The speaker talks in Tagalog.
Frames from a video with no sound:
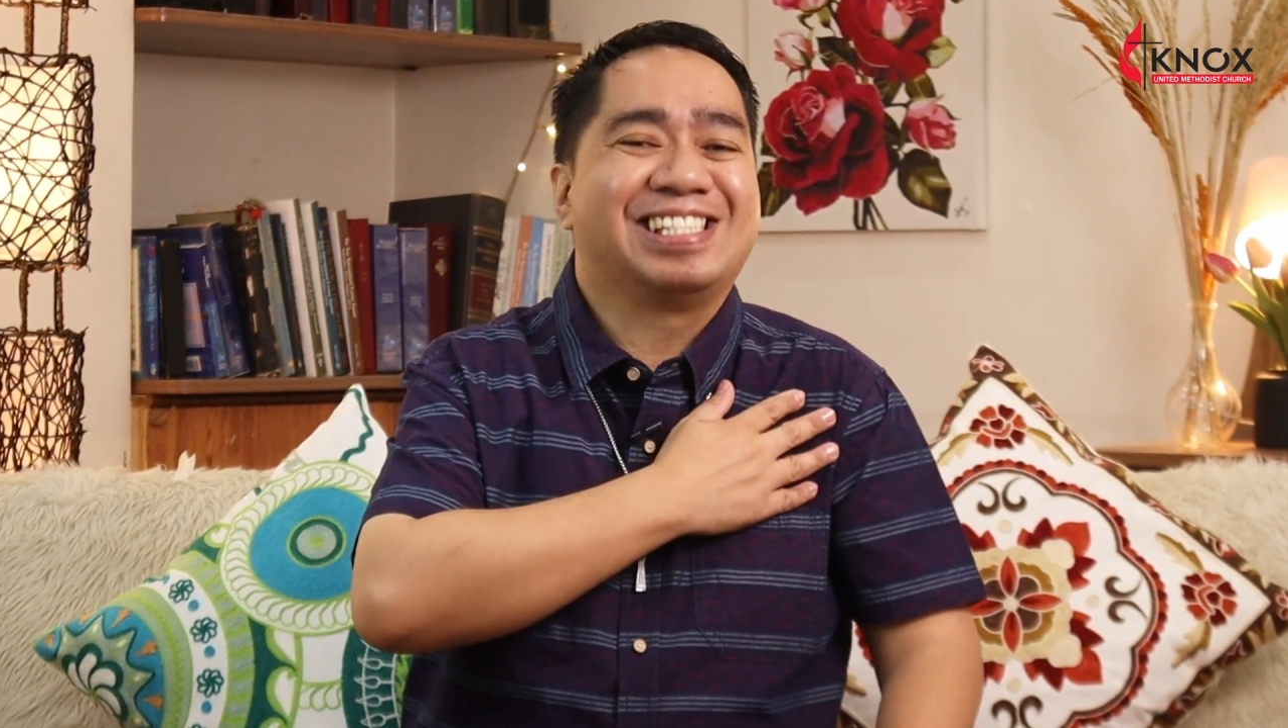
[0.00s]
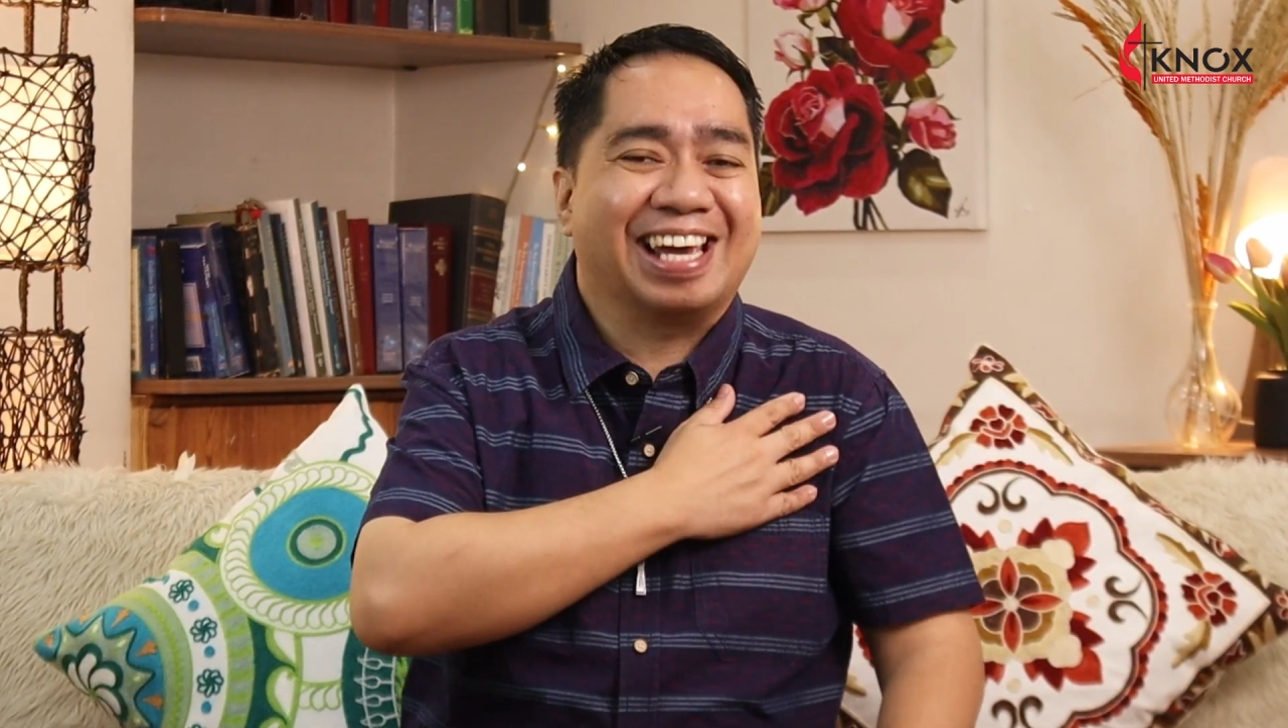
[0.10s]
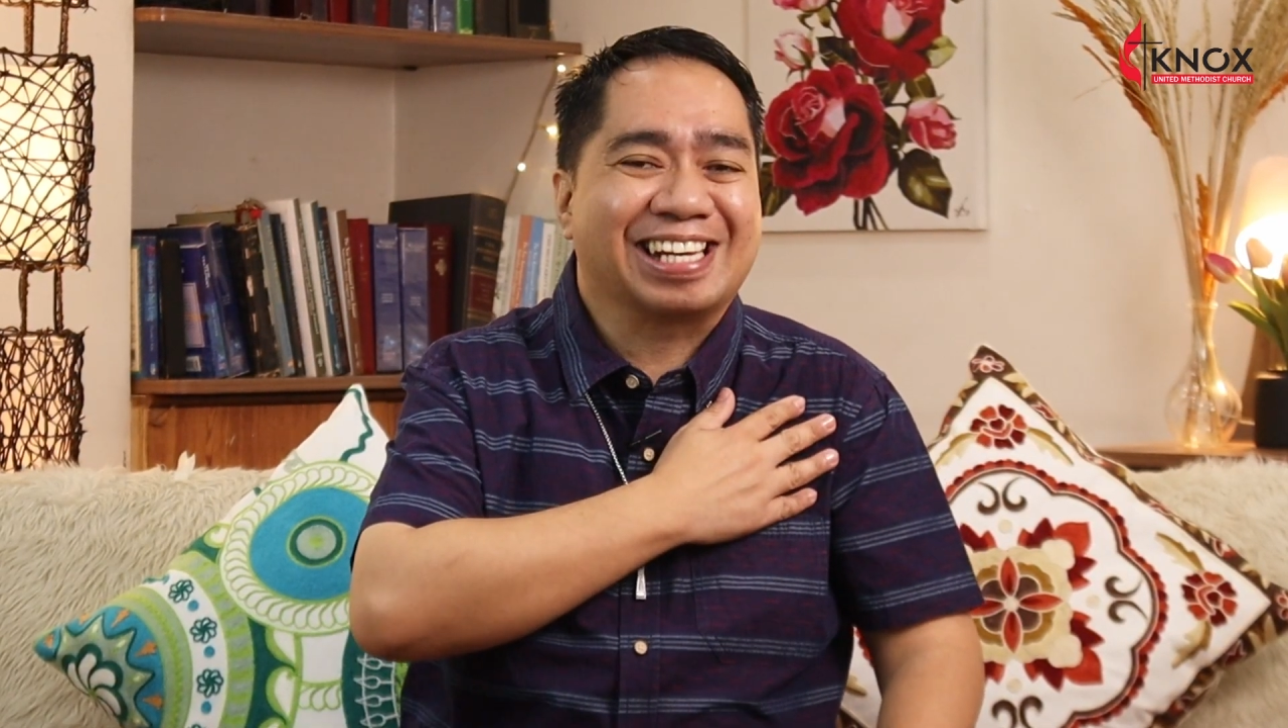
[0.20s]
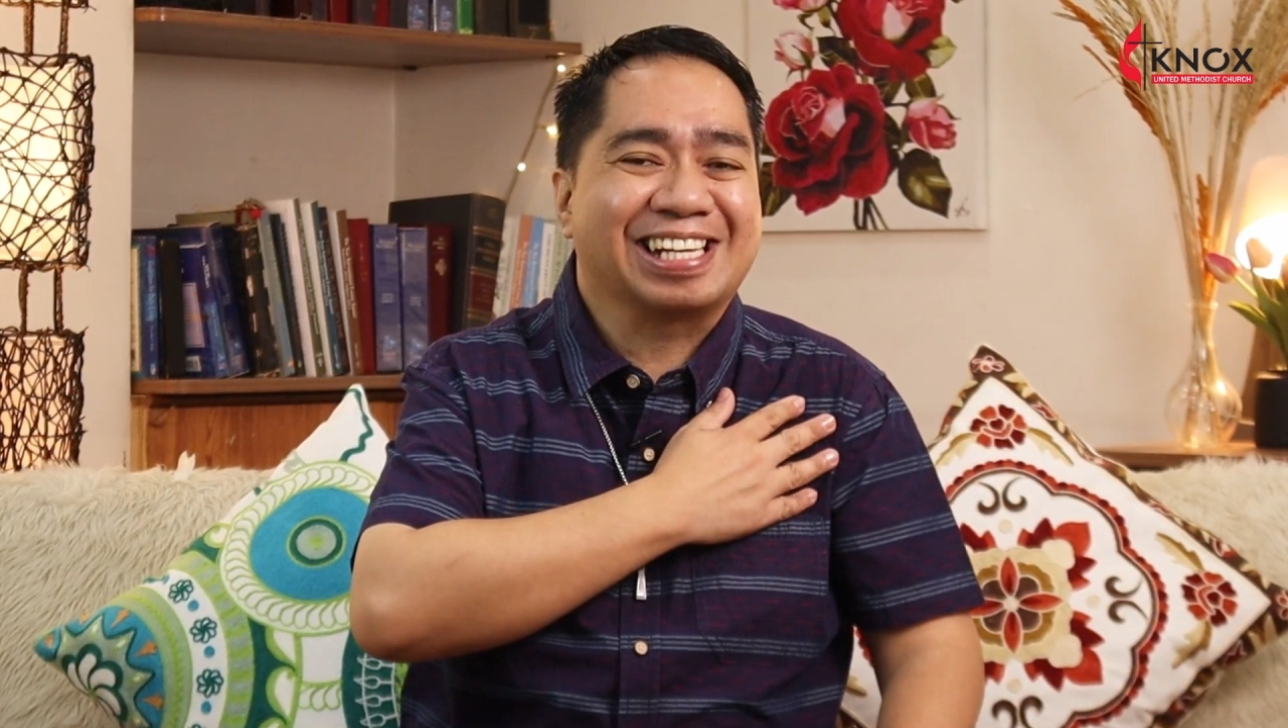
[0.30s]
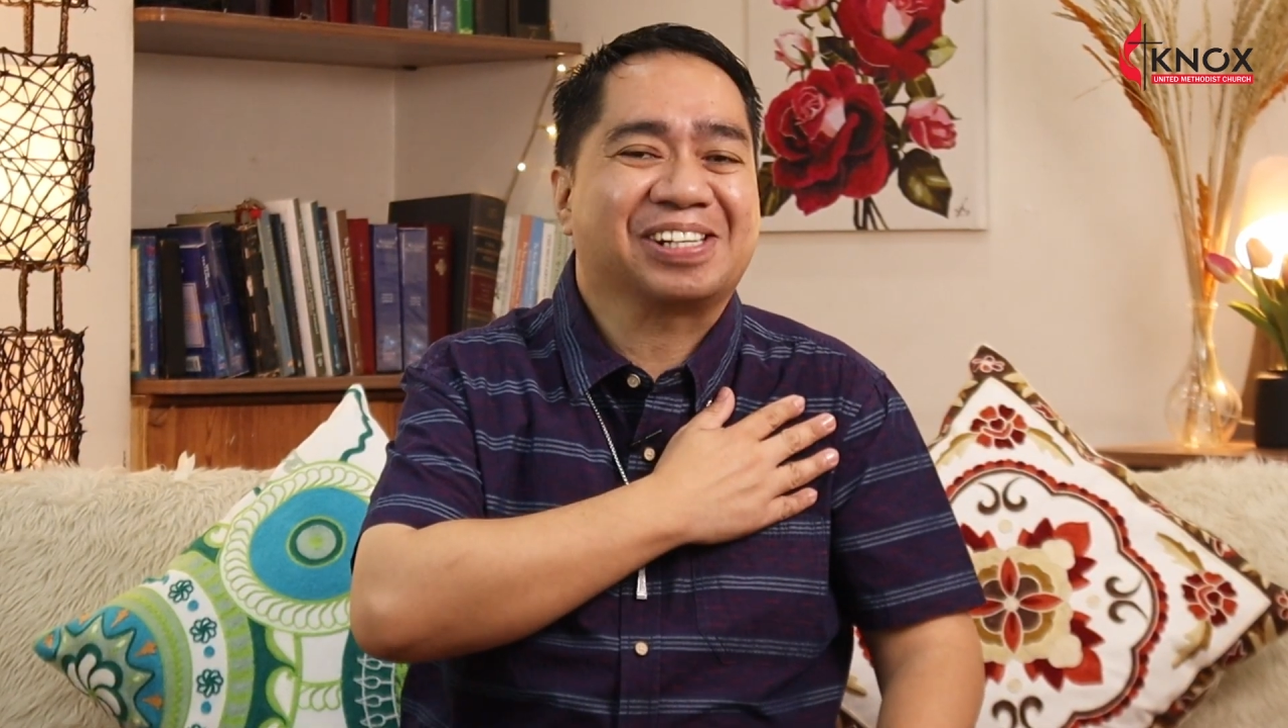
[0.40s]

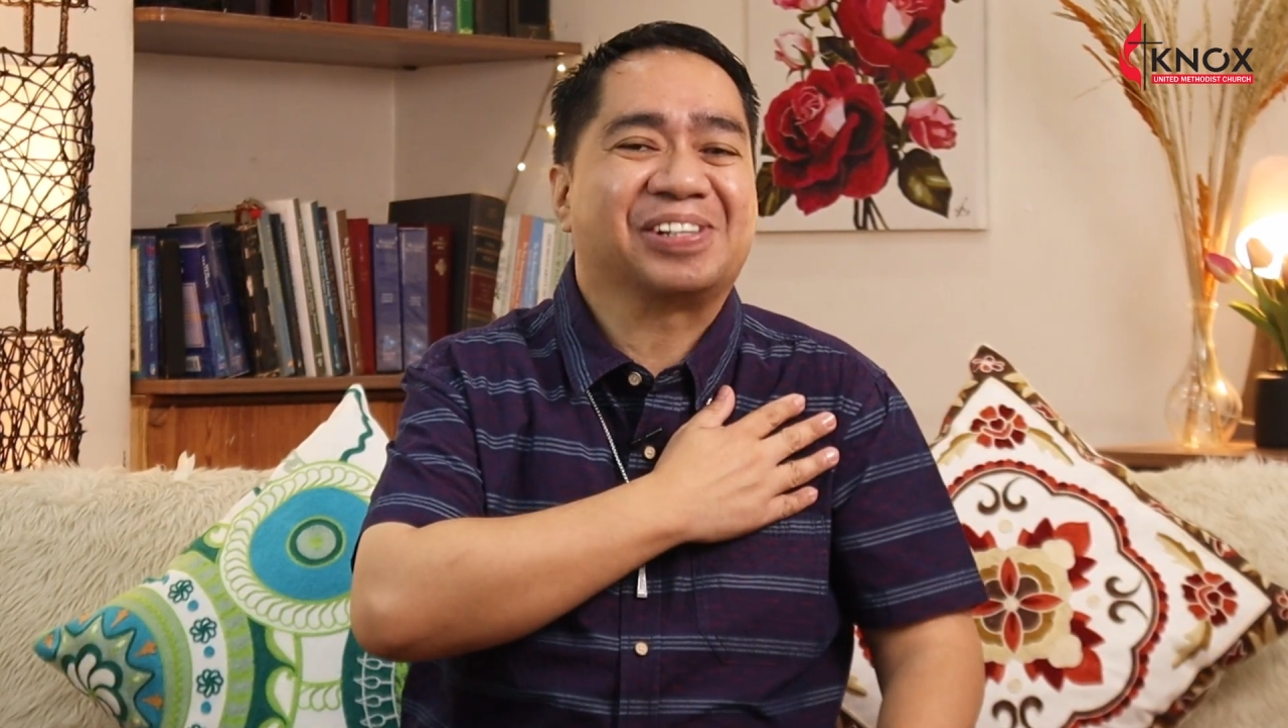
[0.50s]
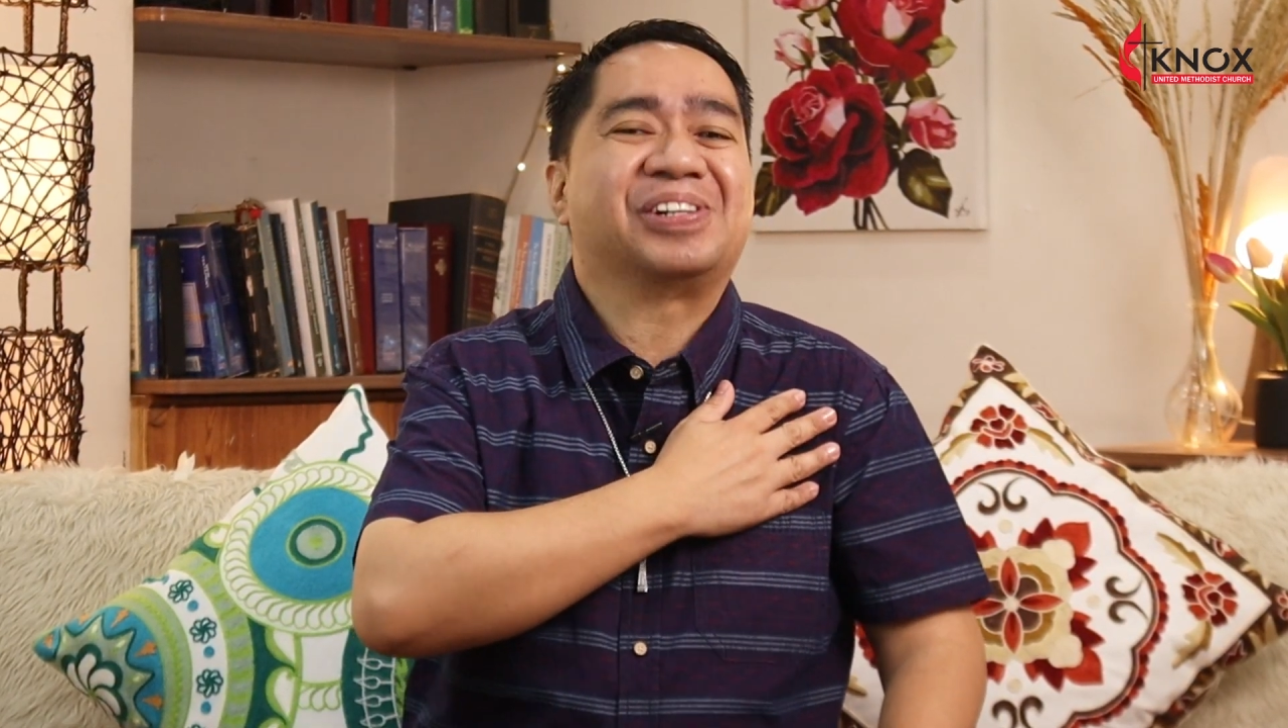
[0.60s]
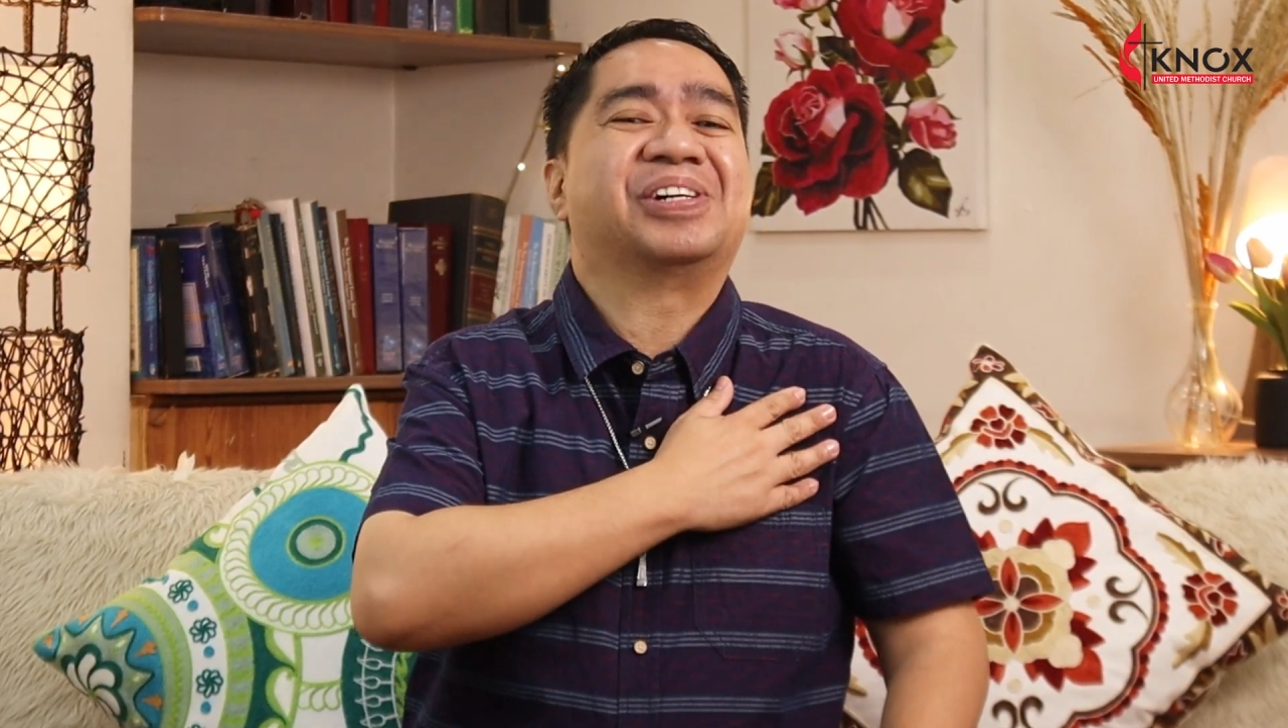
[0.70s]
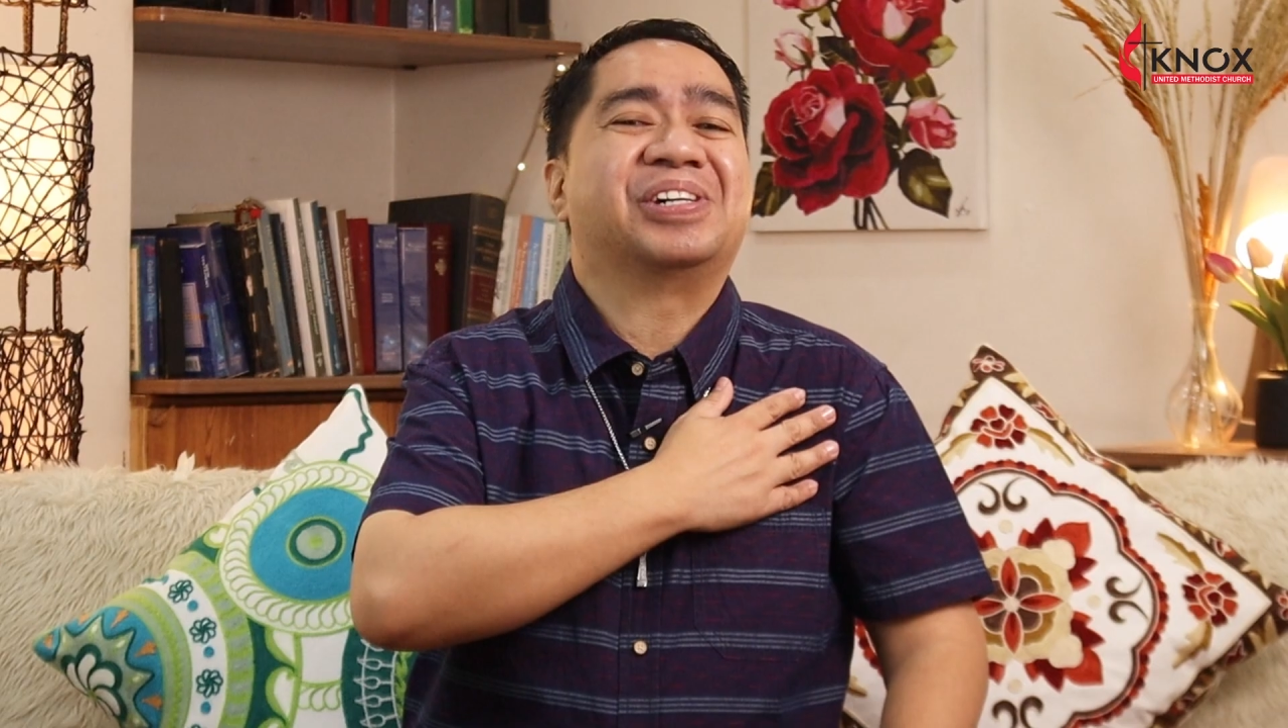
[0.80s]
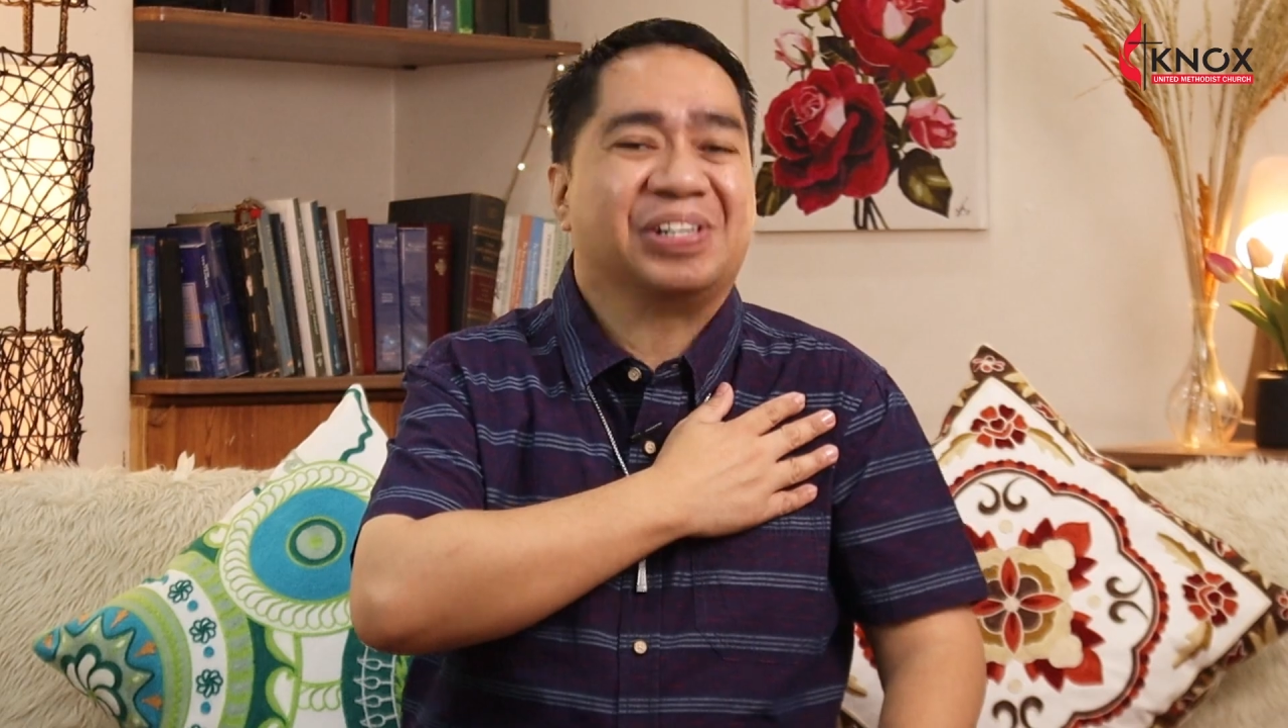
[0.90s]
Jericho